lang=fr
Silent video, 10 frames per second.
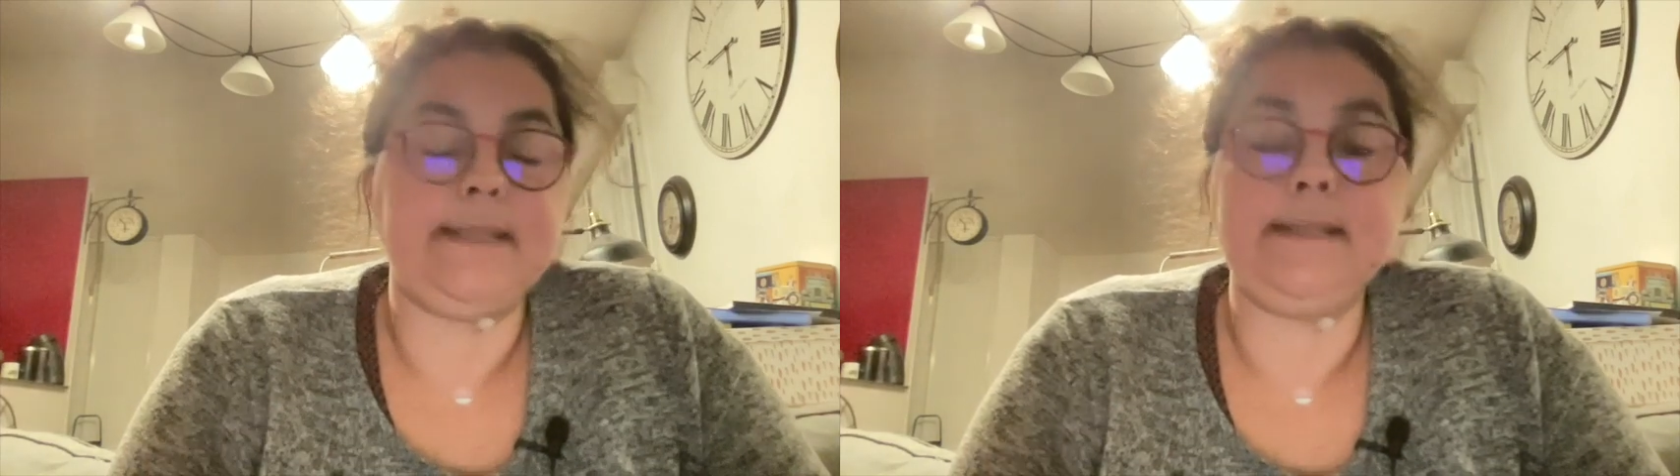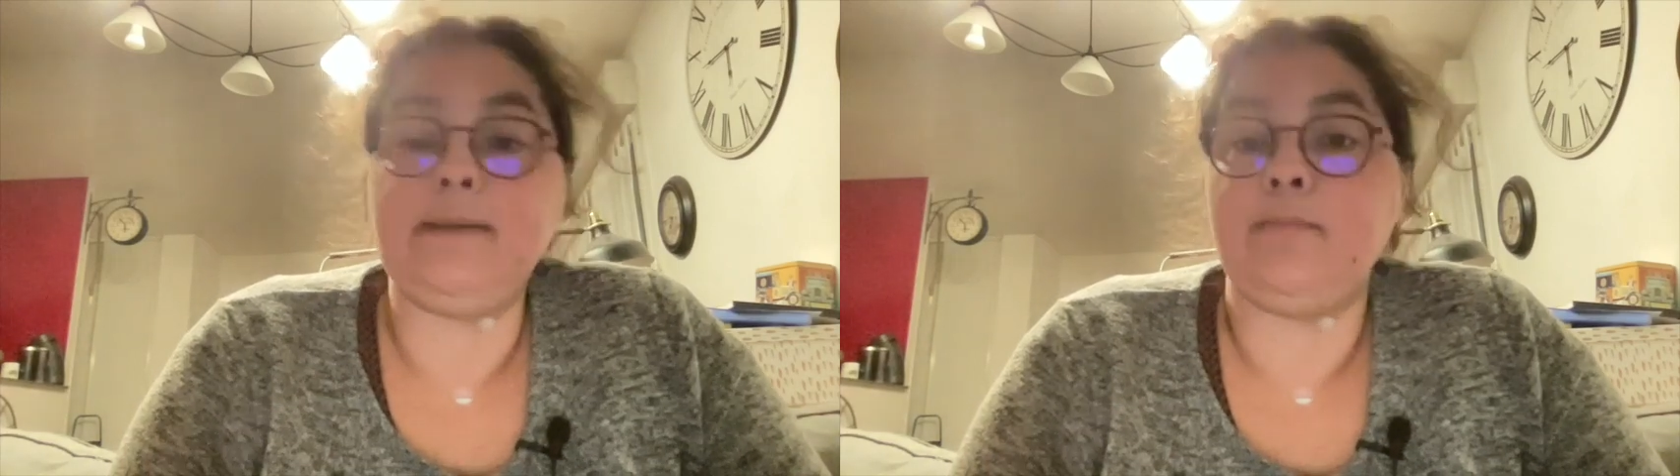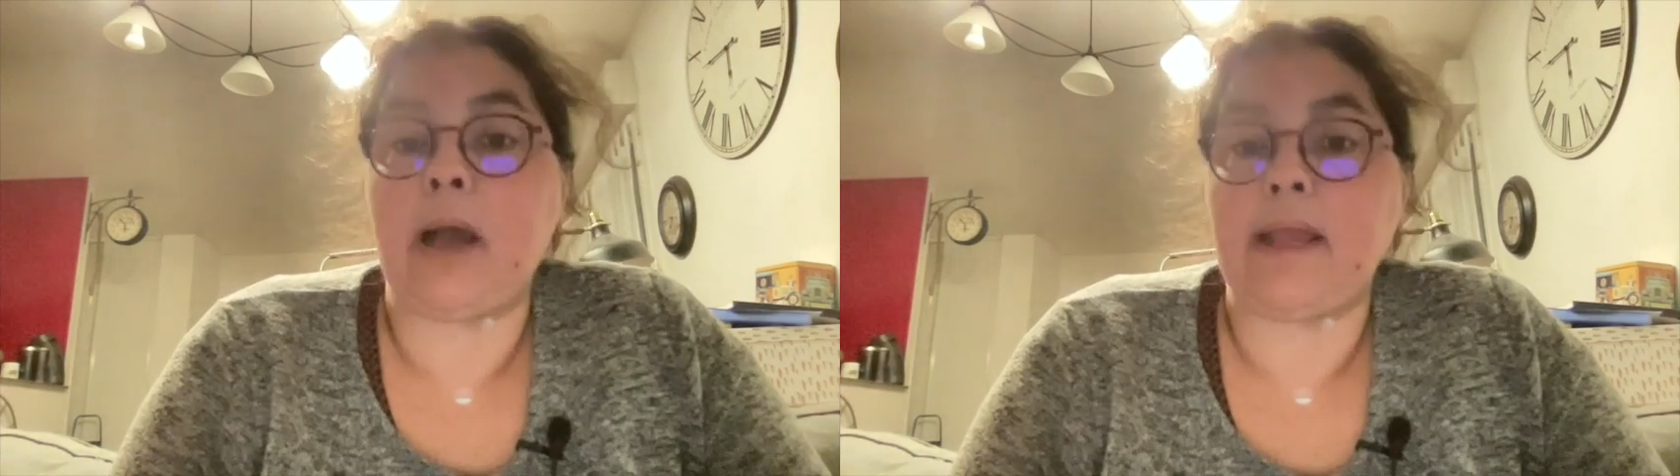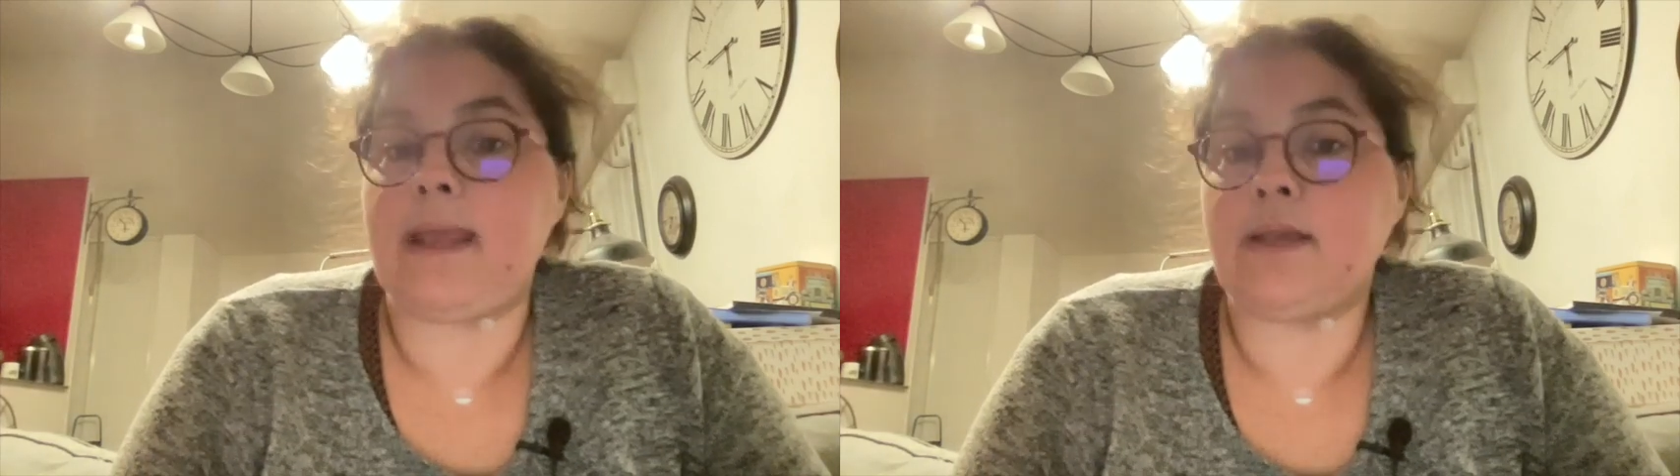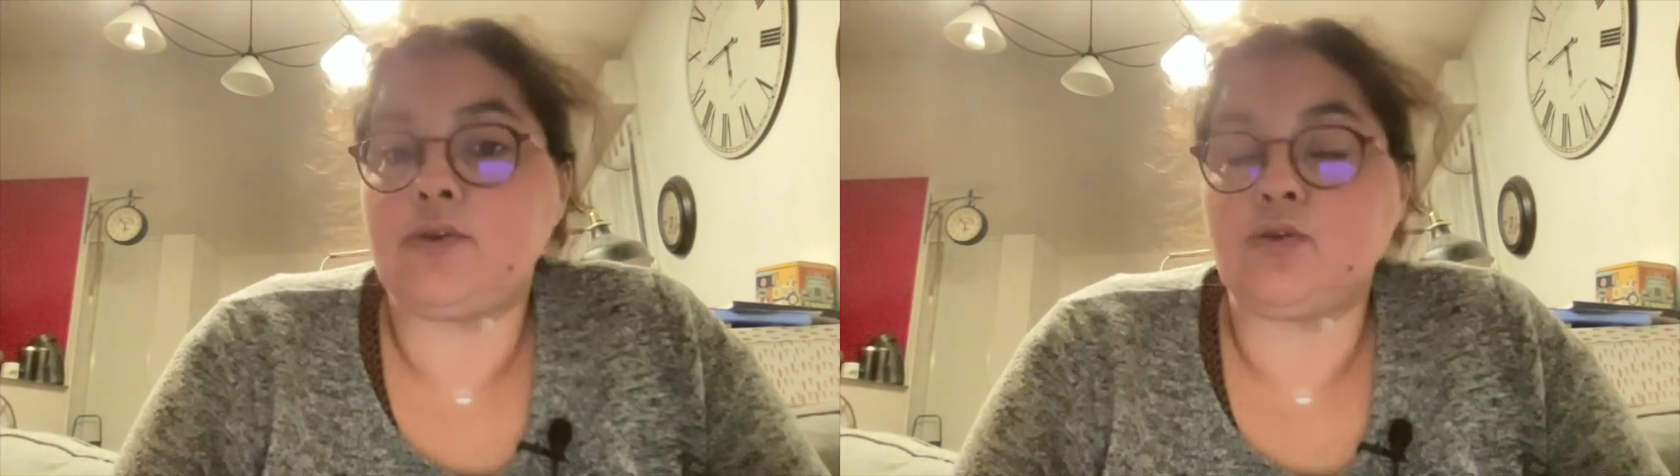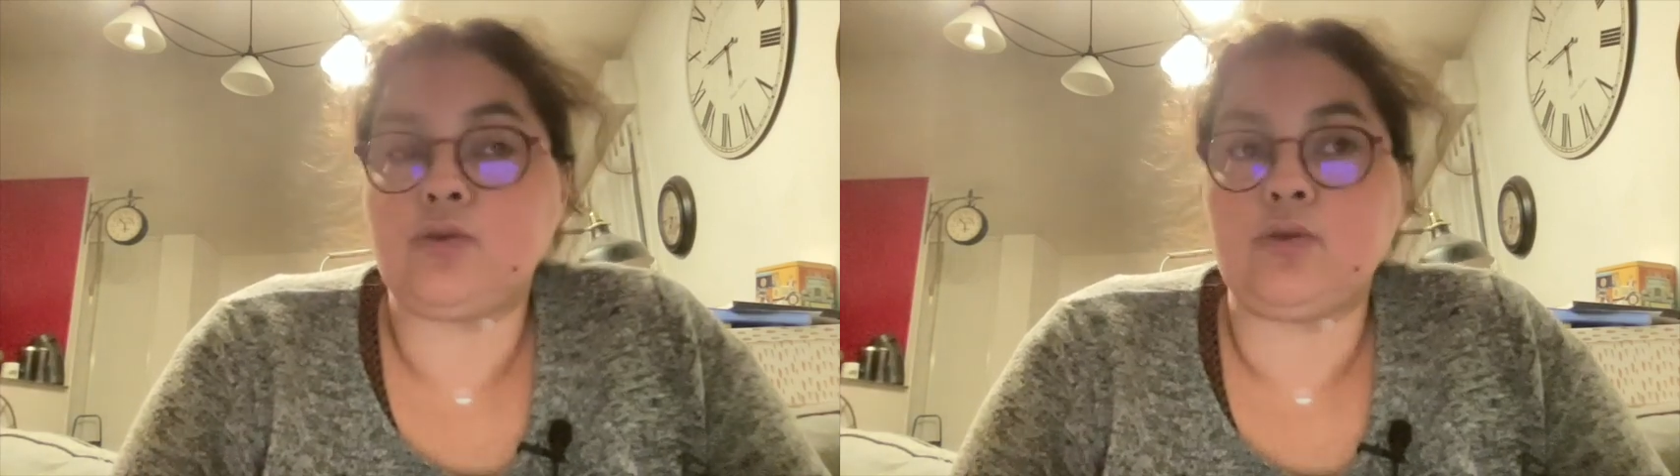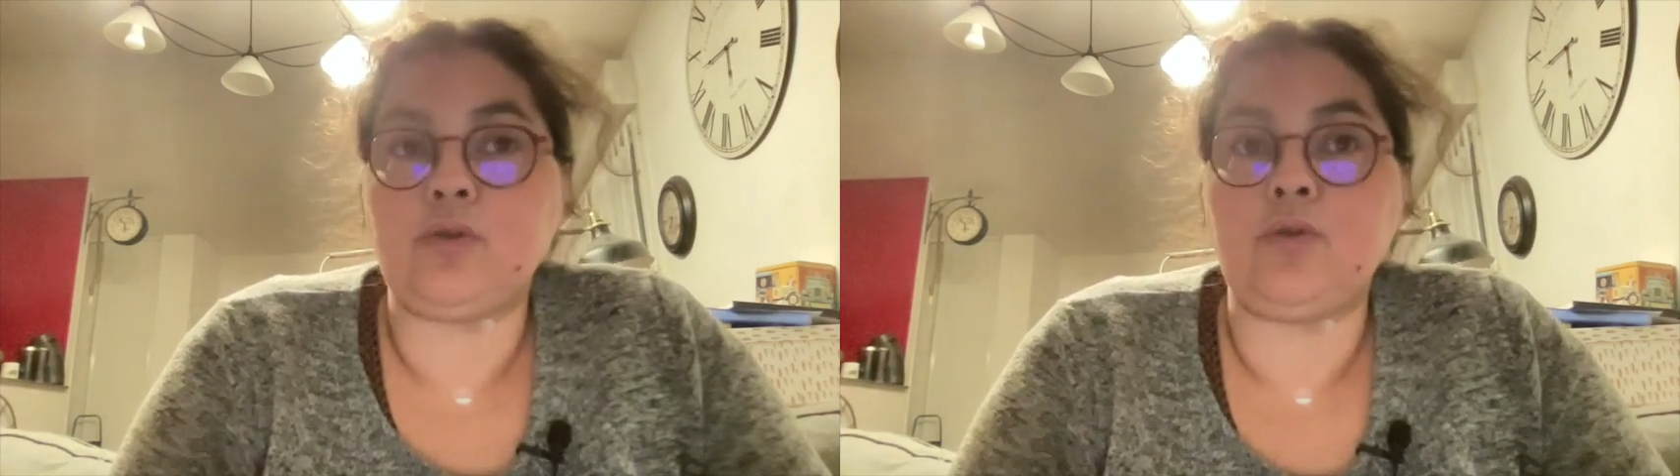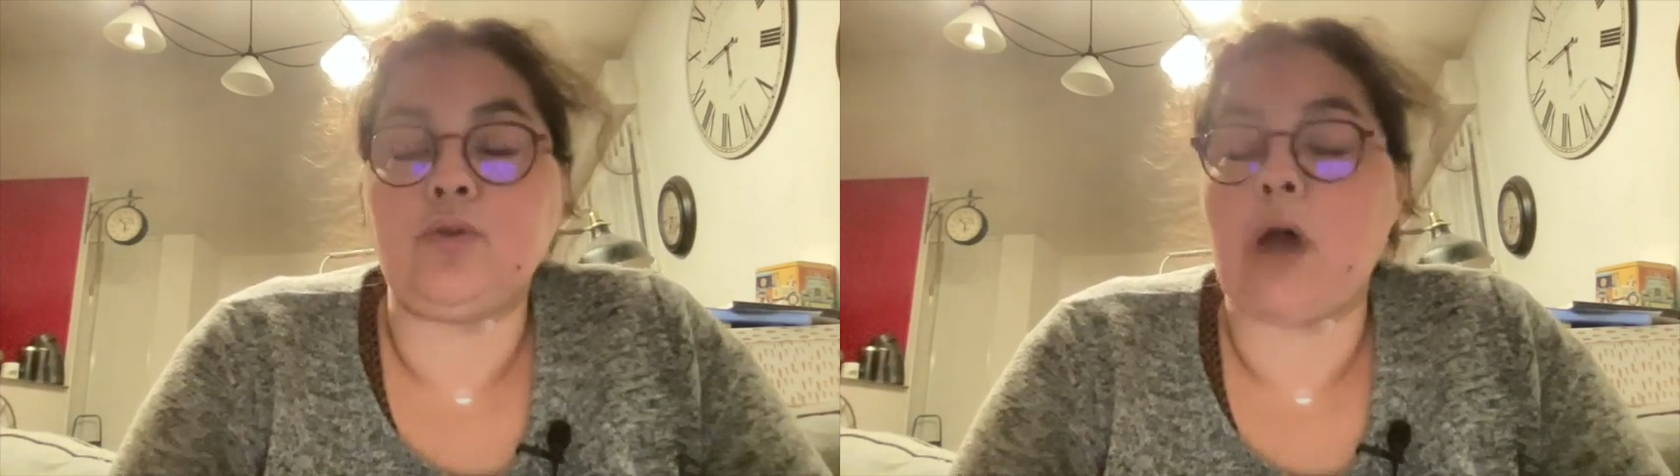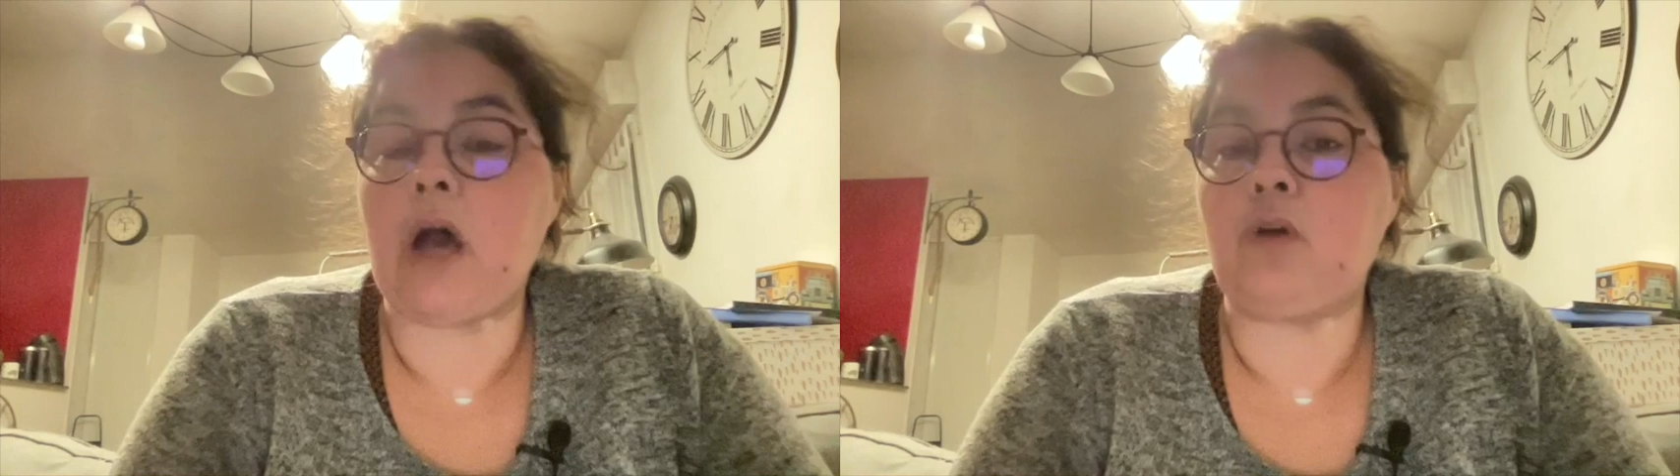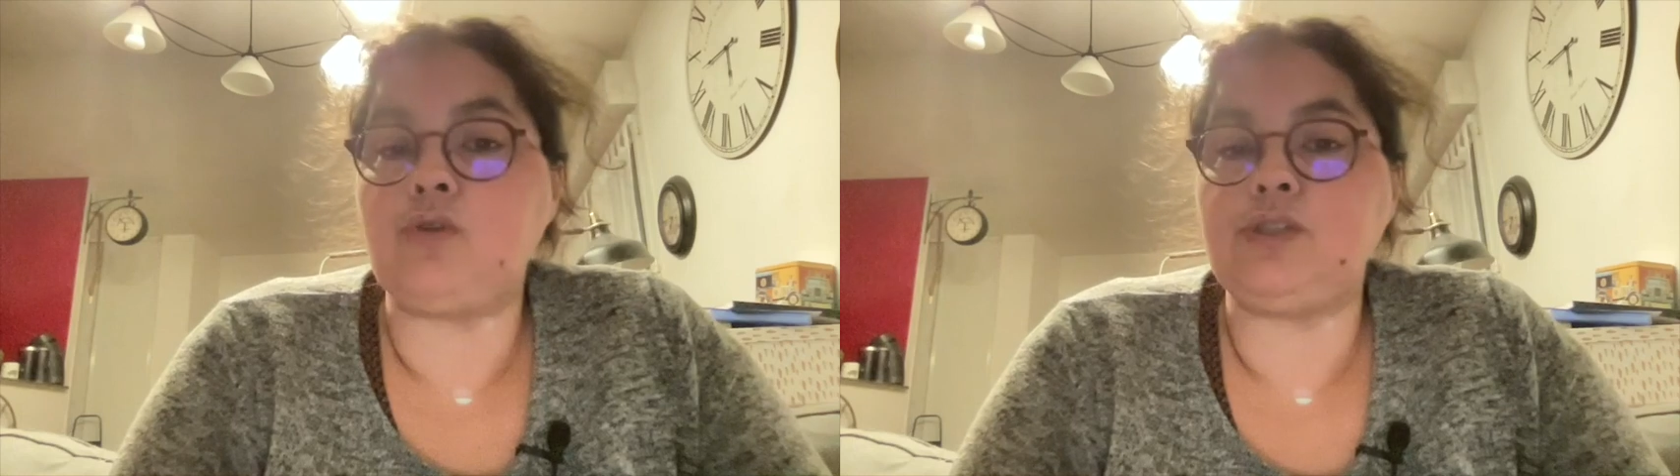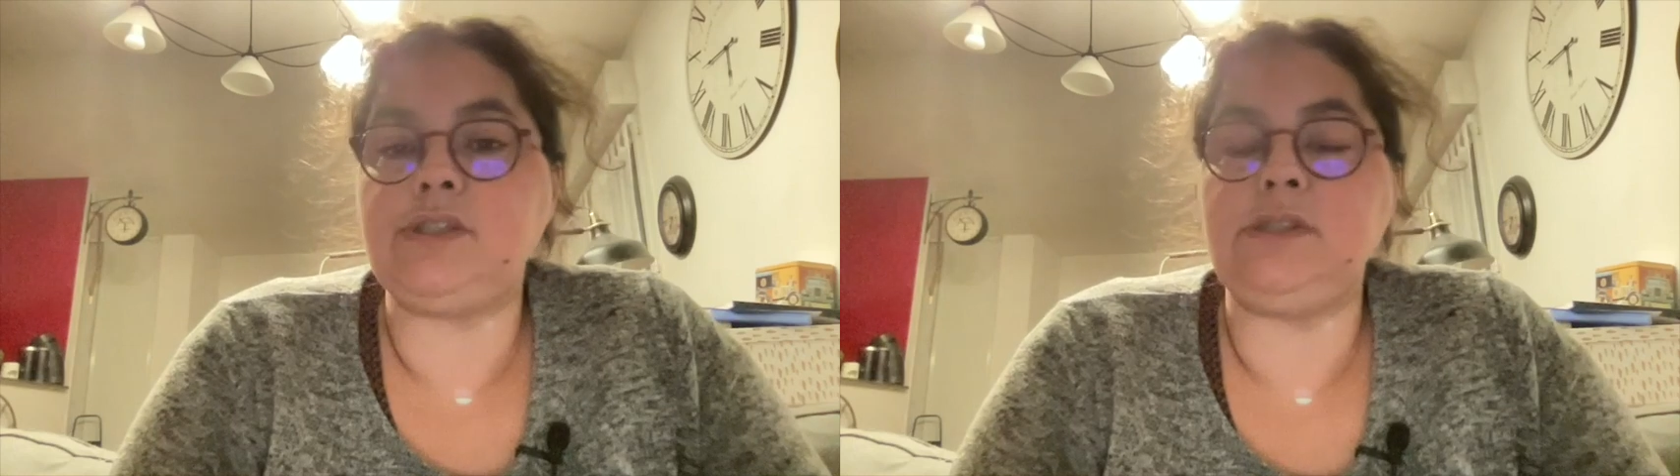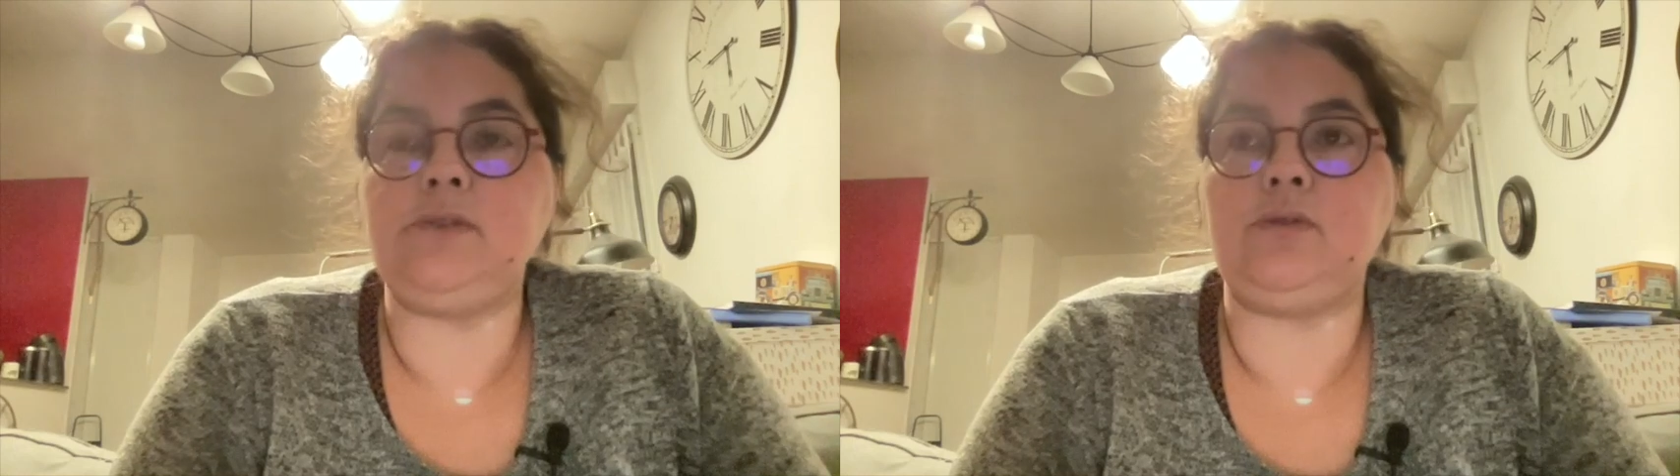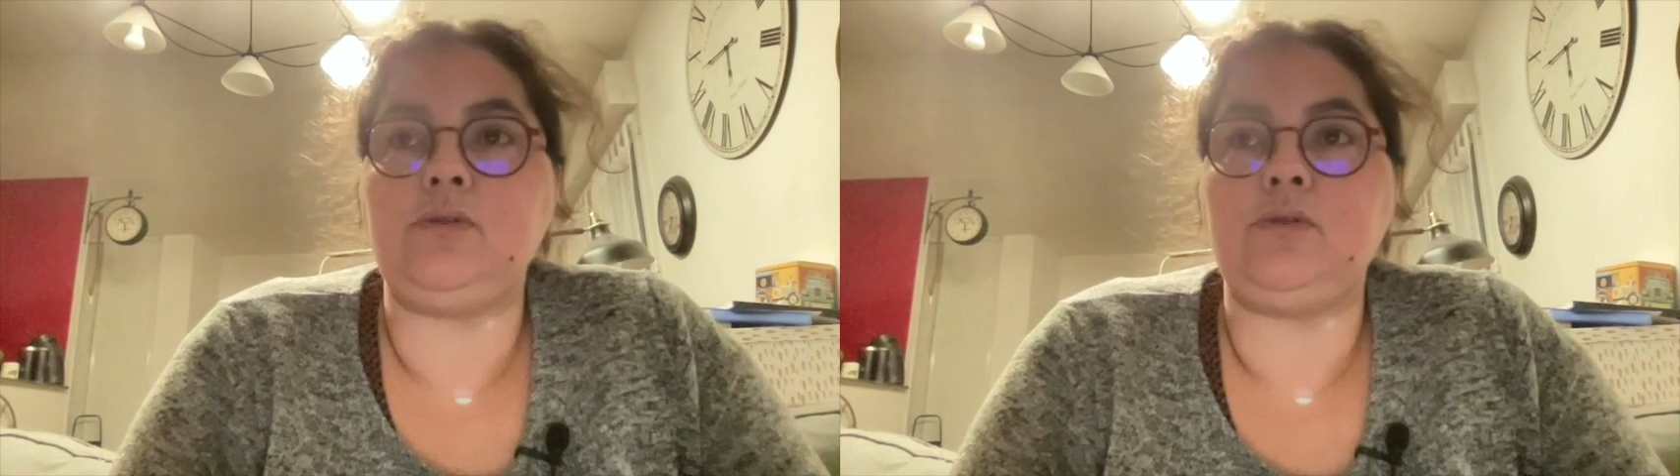des, mariages arrangés,